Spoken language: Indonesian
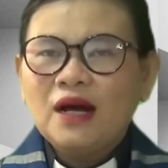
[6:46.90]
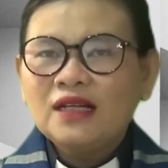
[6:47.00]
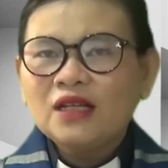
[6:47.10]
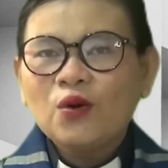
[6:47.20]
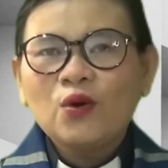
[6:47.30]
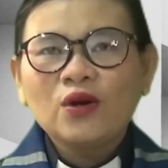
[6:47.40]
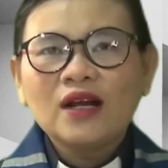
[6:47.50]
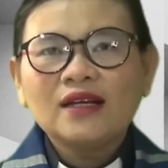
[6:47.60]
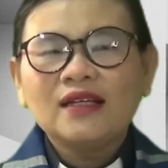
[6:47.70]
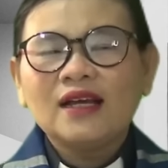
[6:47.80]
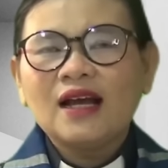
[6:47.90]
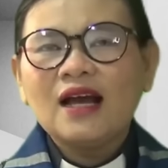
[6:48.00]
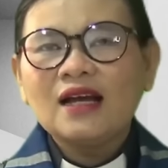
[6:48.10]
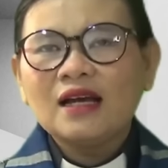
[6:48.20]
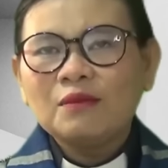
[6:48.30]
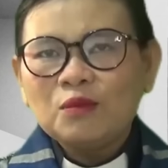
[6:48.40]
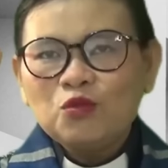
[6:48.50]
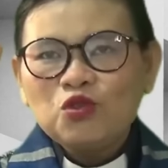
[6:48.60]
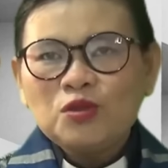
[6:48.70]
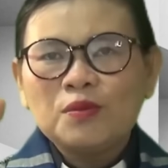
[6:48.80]
banyak orang yang akan
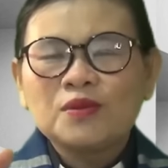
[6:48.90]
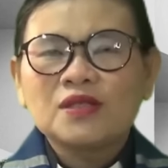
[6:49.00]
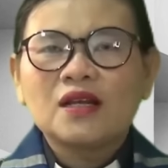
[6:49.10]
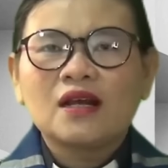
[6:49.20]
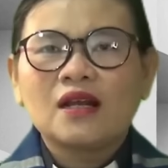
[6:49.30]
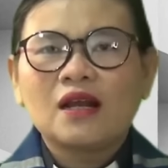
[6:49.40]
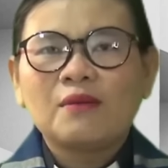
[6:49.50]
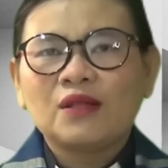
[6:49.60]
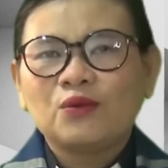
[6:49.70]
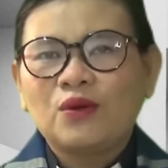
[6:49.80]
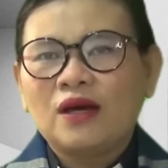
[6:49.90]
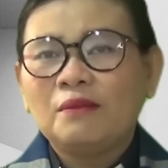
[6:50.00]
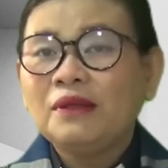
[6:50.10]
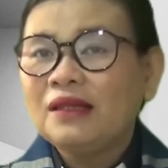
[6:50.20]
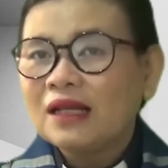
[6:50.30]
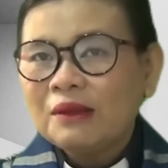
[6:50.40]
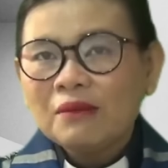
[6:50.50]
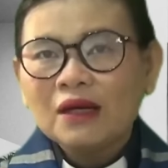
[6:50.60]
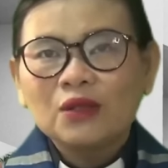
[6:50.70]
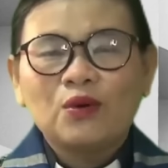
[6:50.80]
memuji membesarkan nama Tuhan,
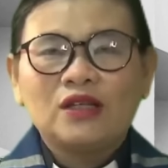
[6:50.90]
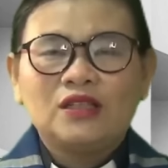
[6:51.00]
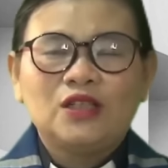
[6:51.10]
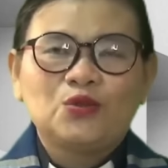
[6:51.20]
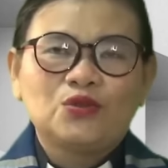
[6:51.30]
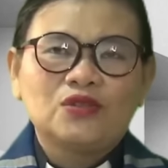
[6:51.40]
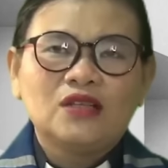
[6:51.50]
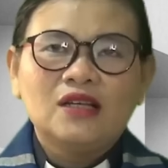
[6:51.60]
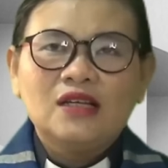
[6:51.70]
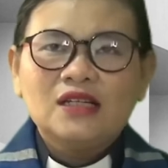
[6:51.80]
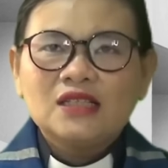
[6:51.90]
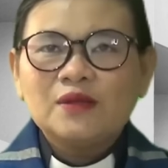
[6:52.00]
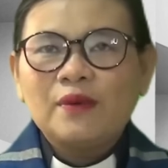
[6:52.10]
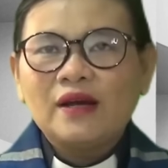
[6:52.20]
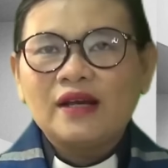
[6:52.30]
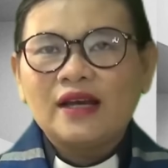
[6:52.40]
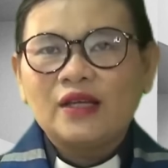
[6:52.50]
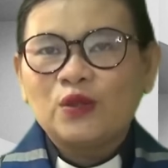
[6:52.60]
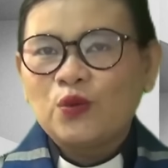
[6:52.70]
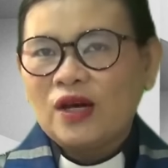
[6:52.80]
menerima Tuhan Yesus
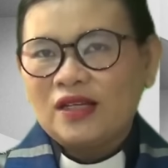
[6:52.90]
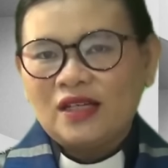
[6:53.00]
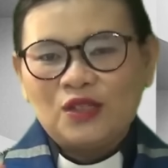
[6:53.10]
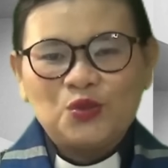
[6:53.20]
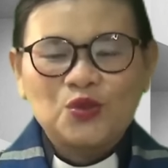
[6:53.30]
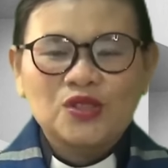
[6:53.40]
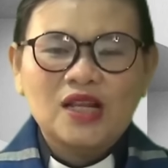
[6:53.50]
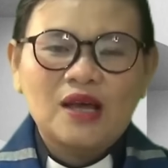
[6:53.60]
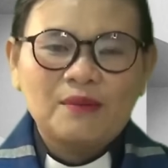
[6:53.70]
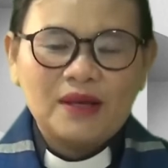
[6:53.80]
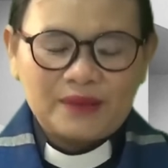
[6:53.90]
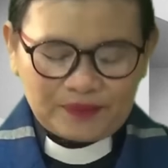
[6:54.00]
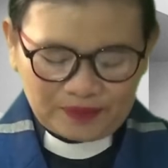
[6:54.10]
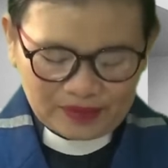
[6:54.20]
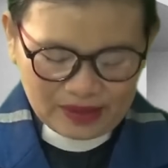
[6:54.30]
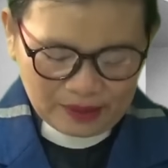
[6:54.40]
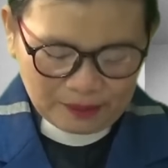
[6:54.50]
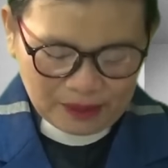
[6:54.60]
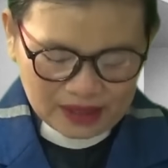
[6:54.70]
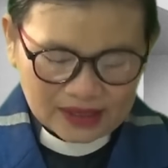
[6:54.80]
sebagai Tuhan dan Juru Selamat.
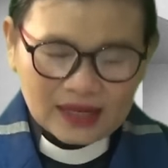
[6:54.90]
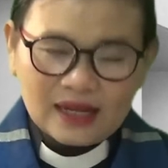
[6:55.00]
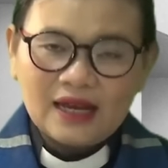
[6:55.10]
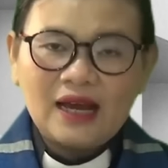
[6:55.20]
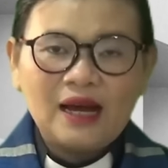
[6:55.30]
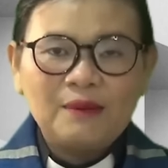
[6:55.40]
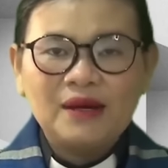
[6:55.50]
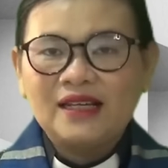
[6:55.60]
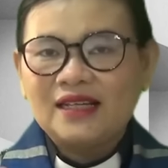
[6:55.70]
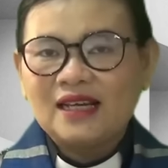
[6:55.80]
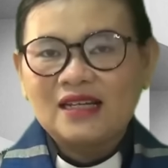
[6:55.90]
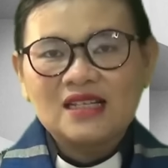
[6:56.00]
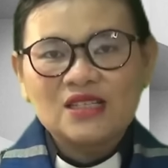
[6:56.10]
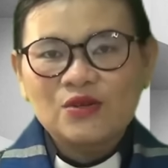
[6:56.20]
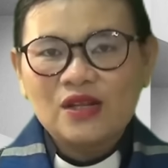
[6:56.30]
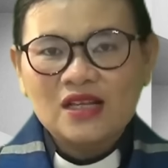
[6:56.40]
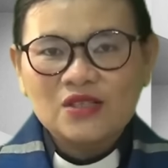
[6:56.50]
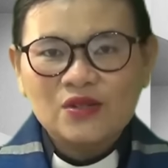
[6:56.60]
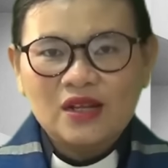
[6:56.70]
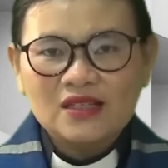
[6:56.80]
Mari, Amang Inang dan
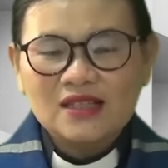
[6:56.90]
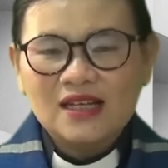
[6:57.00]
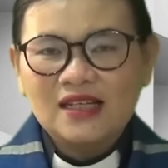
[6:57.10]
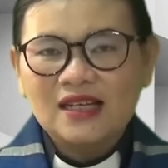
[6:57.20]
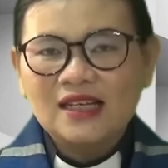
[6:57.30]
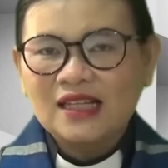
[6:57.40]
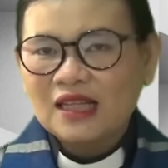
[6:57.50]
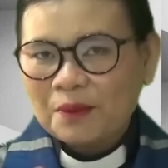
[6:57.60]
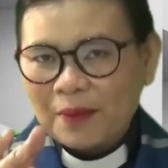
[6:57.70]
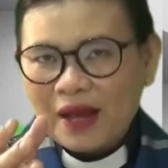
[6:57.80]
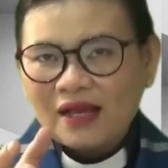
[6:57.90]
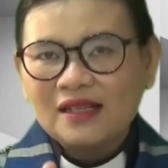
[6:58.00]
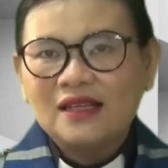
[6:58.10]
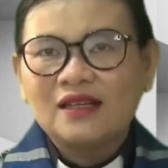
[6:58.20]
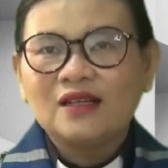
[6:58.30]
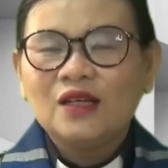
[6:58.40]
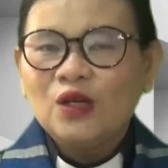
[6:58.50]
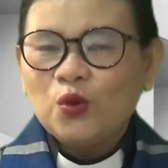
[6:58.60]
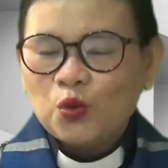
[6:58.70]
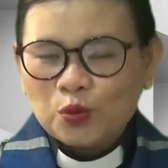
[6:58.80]
saudara-saudara sekalian, kita terpanggil
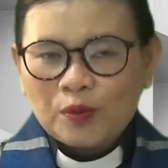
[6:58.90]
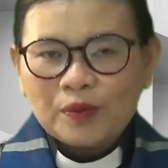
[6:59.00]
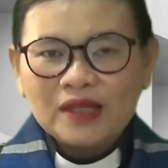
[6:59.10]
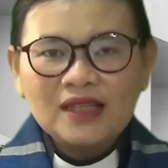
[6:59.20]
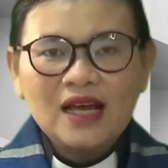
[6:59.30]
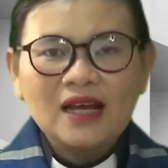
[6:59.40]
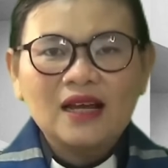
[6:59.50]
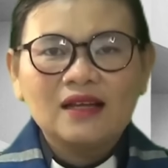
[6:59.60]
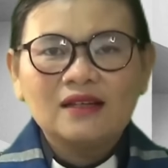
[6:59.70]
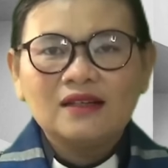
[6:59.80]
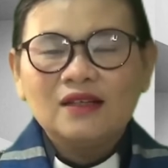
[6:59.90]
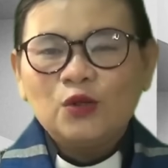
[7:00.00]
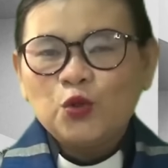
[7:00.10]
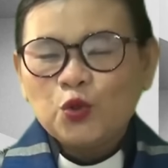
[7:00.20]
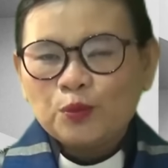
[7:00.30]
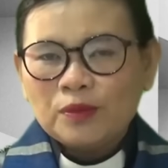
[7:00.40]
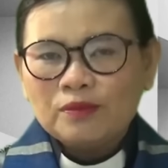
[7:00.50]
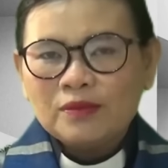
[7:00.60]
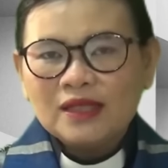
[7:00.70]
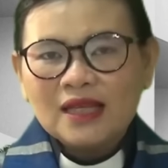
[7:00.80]
untuk memberitakan, untuk
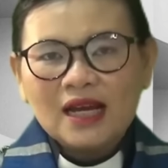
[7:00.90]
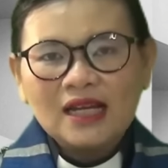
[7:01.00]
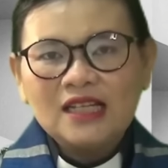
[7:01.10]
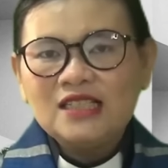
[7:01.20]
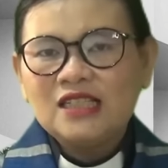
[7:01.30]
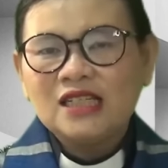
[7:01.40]
memberitakan